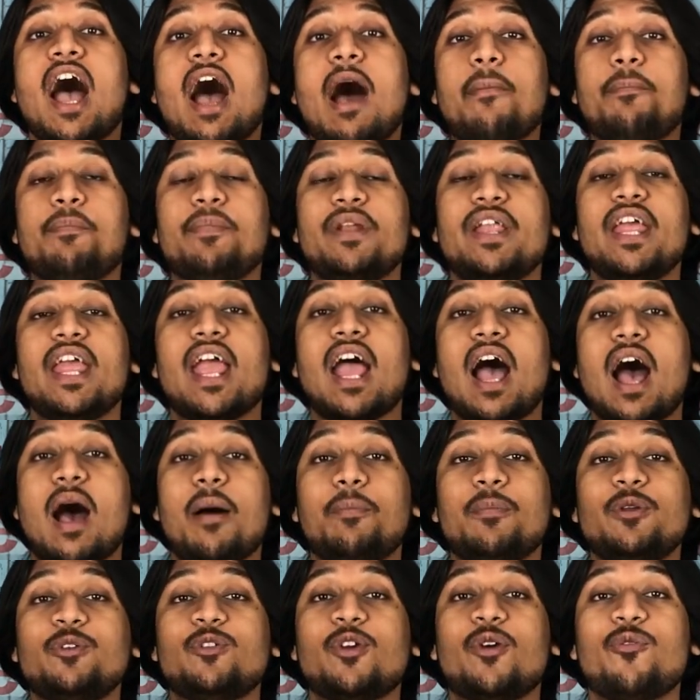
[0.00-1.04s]
अपने
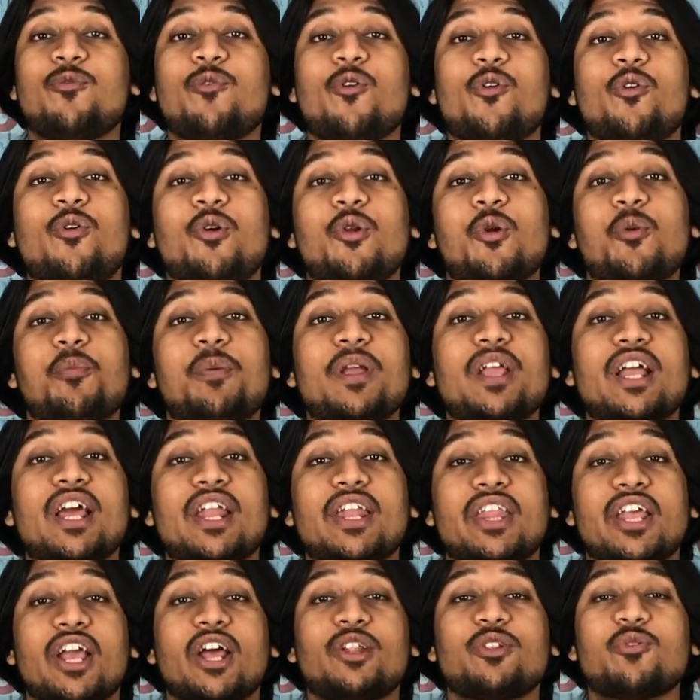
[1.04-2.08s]
आप ही जो है वो ग्रुपिंग कर
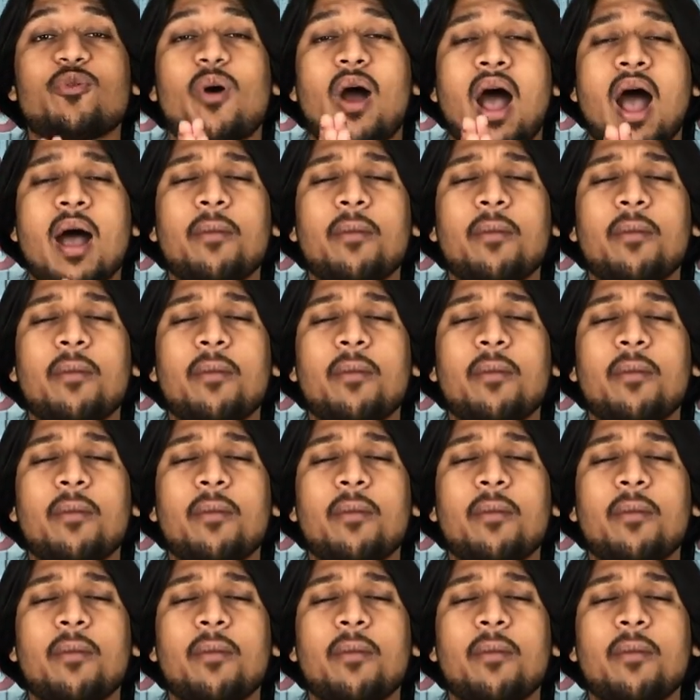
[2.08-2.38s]
देगा तो